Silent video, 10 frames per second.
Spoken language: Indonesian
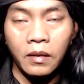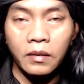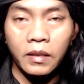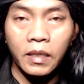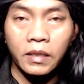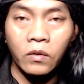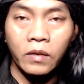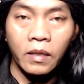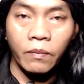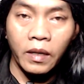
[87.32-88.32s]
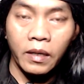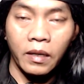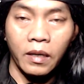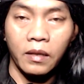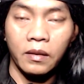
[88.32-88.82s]
Jika saudara
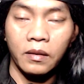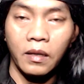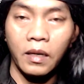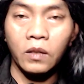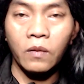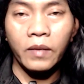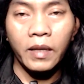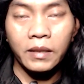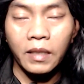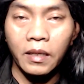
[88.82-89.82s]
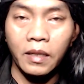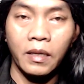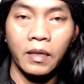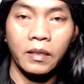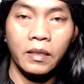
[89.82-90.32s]
peka atau merasakan
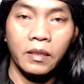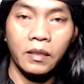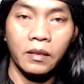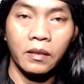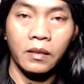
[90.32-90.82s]
hal ini,